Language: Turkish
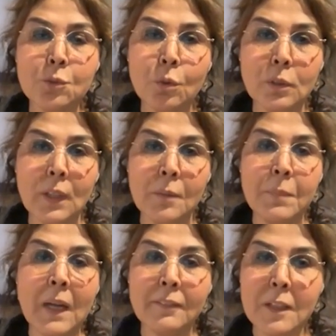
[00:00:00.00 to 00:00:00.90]
Sonra
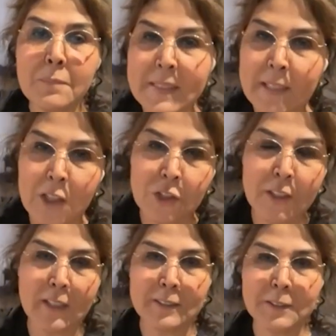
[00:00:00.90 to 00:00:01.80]
Merve'ye
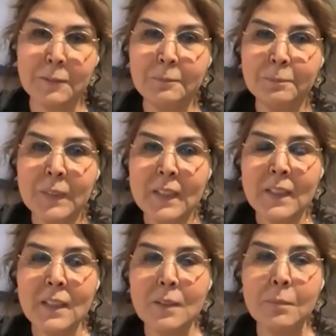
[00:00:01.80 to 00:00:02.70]
mesajlar attım.
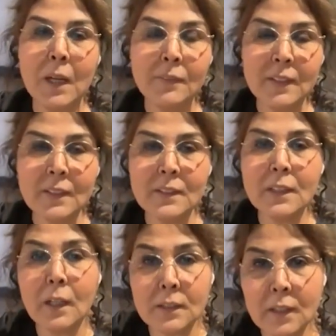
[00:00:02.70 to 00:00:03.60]
Merve'nin
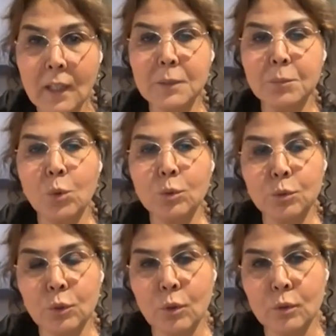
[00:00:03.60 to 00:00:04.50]
sağ salim
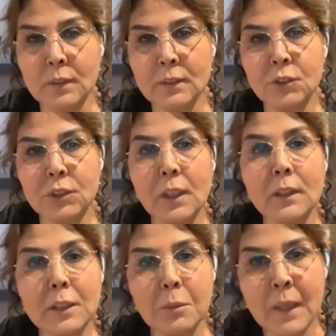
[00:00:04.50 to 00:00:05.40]
olduğunu öğrenince
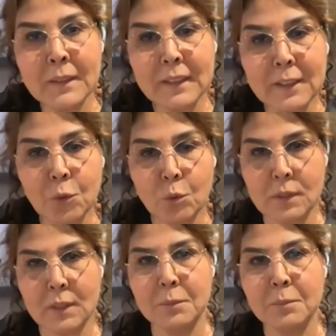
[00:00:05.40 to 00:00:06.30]
Adıyaman'daki
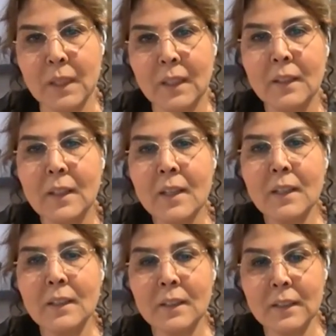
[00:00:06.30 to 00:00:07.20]
dostlarımla
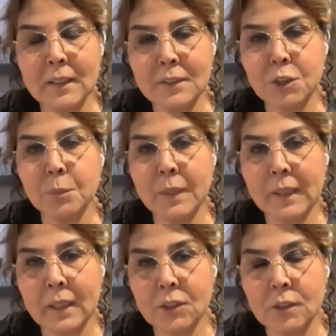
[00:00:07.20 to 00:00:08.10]
e, iletişime
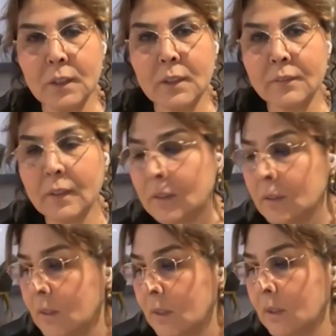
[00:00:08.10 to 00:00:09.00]
geçtik ve
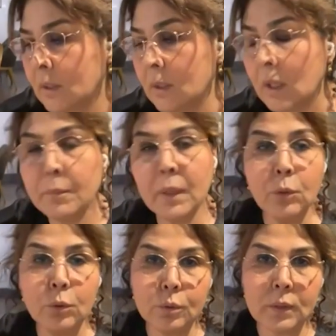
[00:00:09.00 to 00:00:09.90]
e, hemen
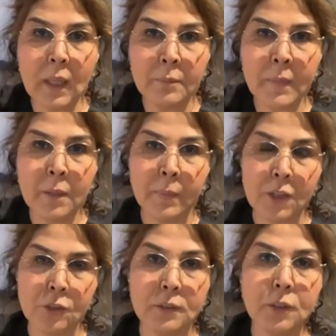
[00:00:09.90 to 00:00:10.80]
örgütlenmeye
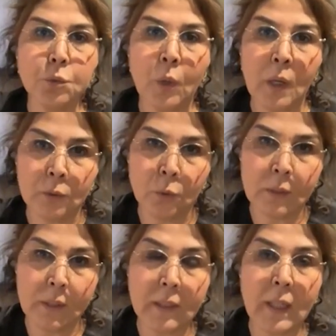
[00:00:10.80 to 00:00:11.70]
başladık doğal
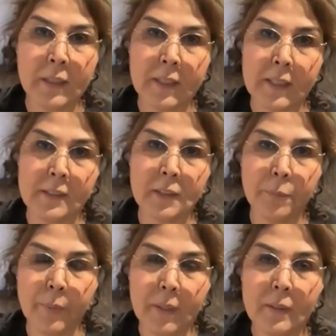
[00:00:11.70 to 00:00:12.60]
olarak herkes
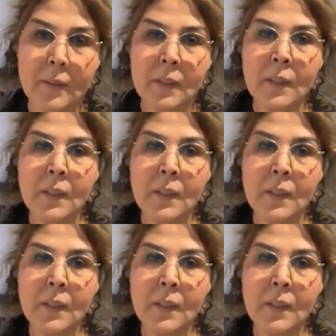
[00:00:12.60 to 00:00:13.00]
gibi.